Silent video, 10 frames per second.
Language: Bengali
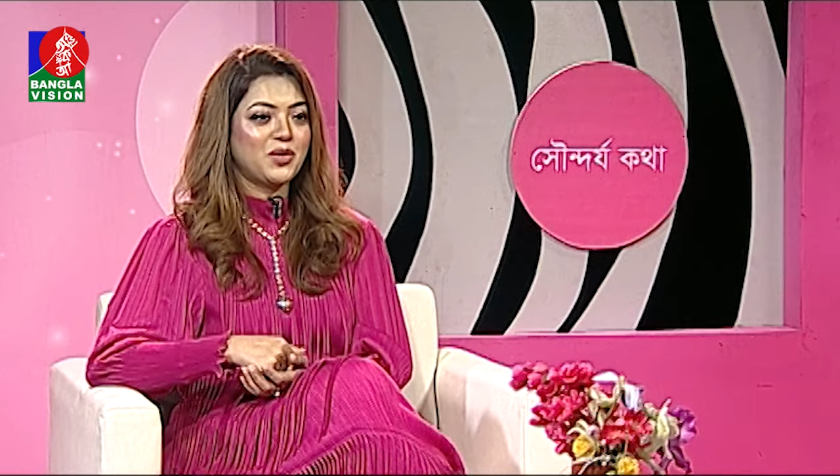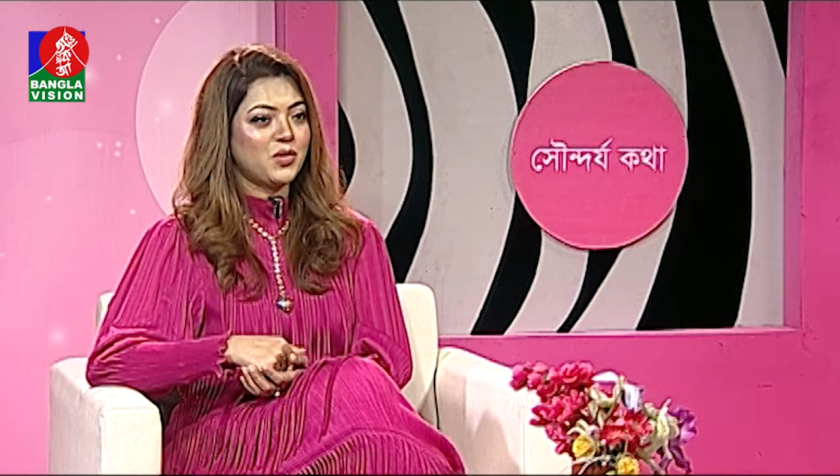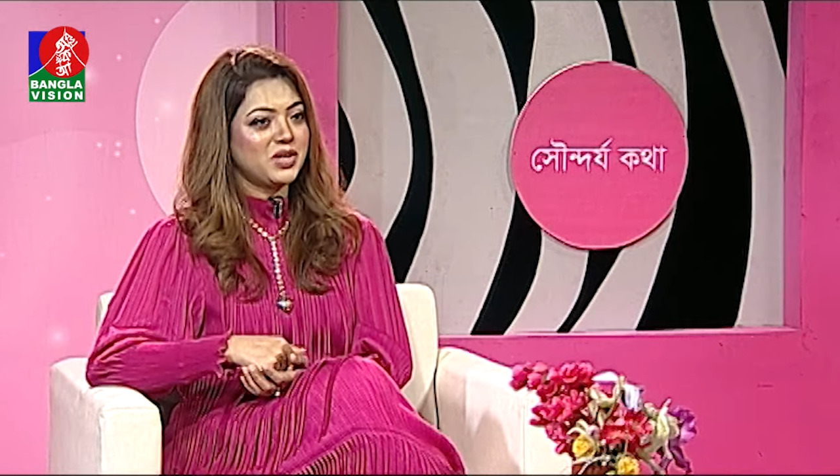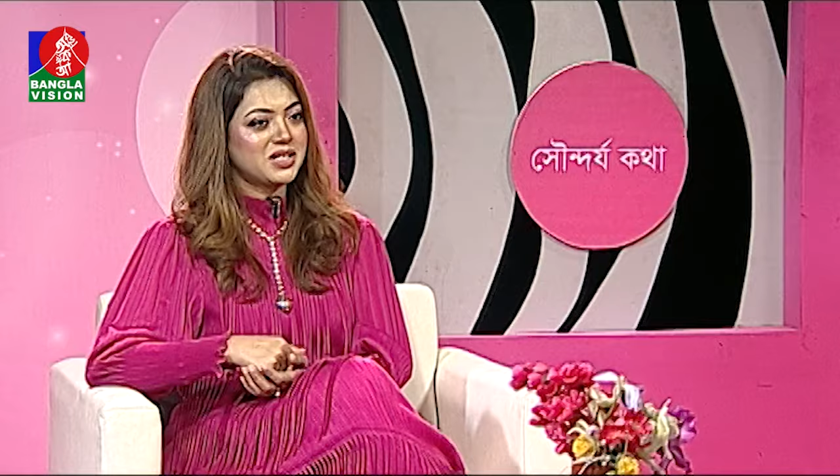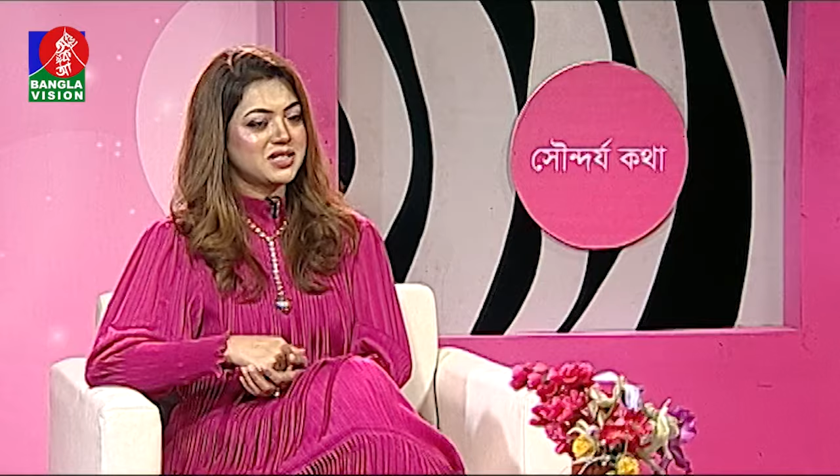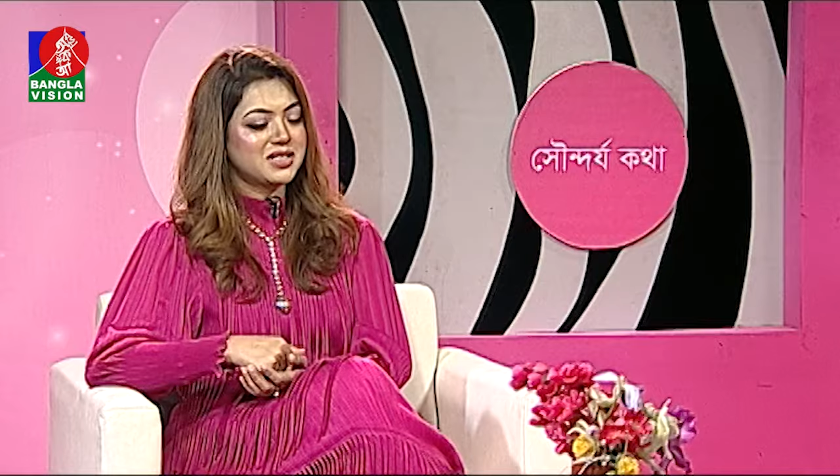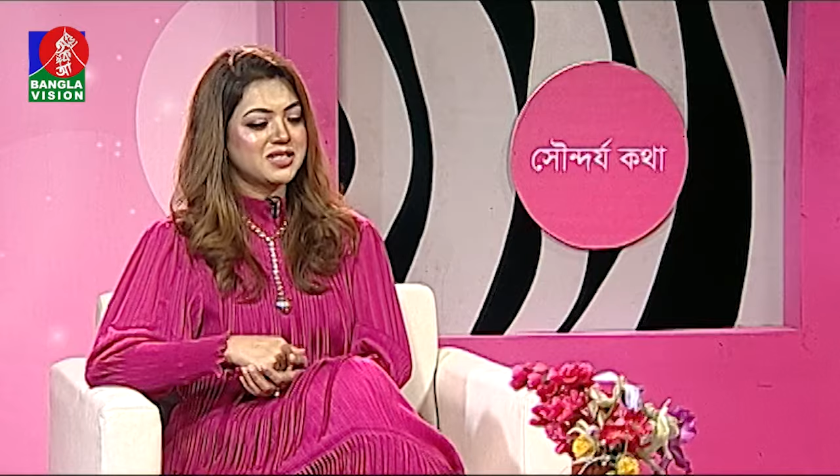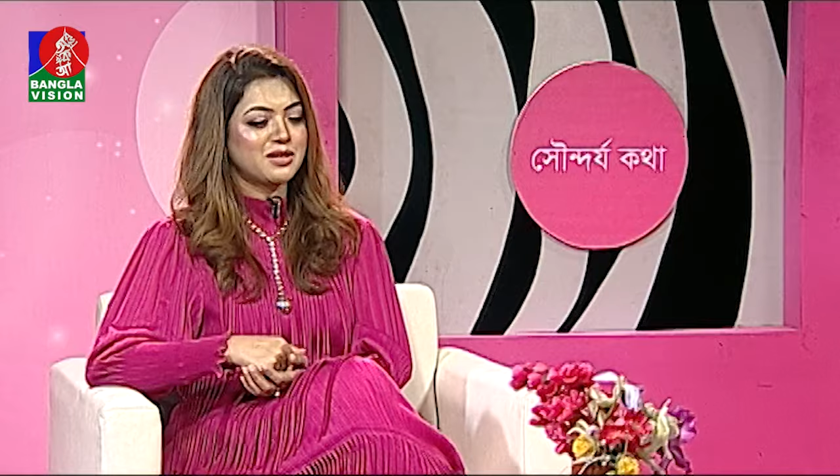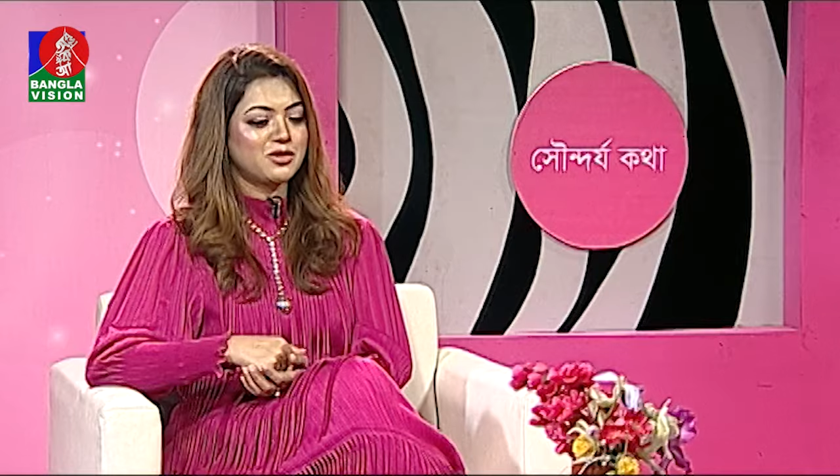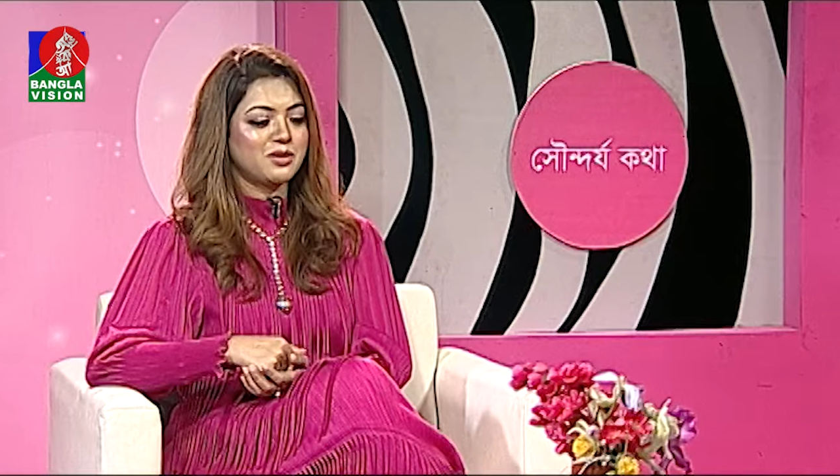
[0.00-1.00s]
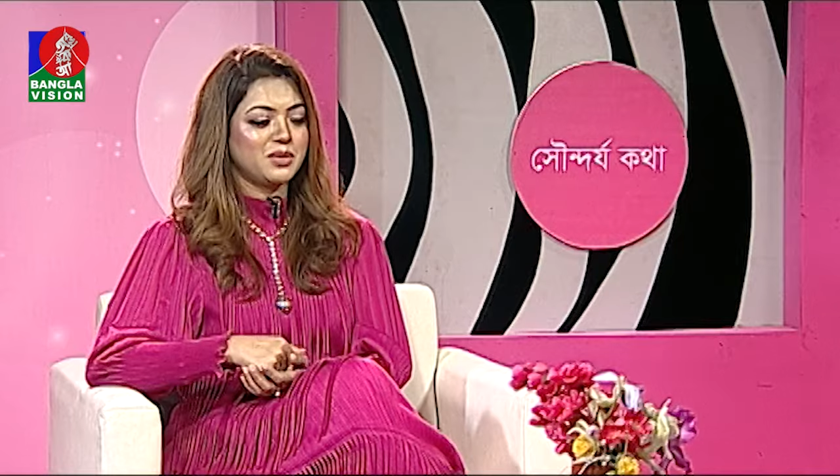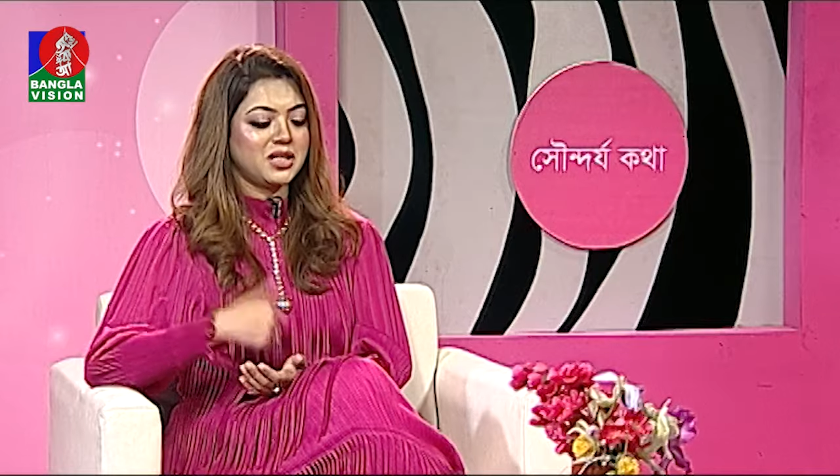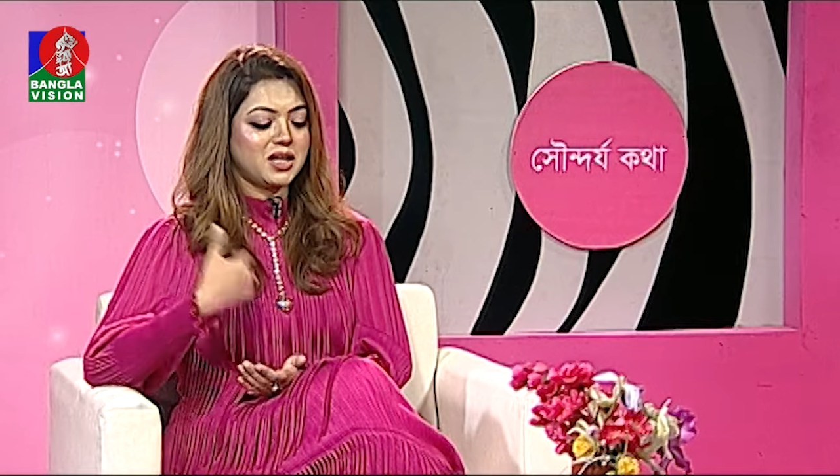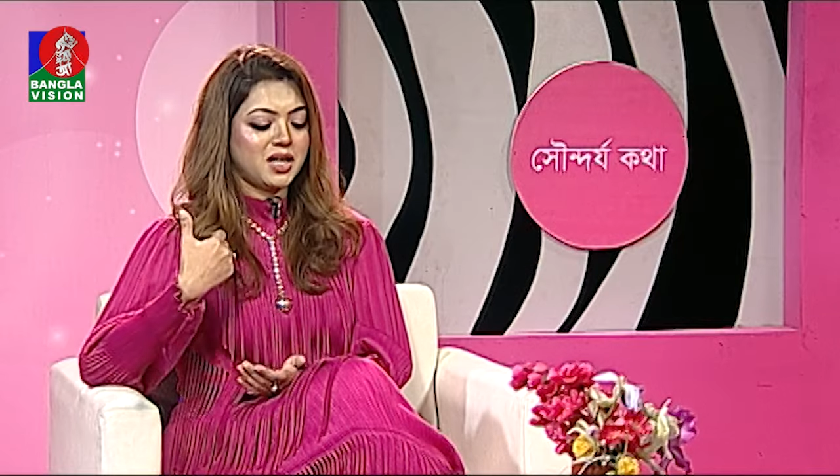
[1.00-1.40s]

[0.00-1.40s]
ওই গানটাতে যেমন আমি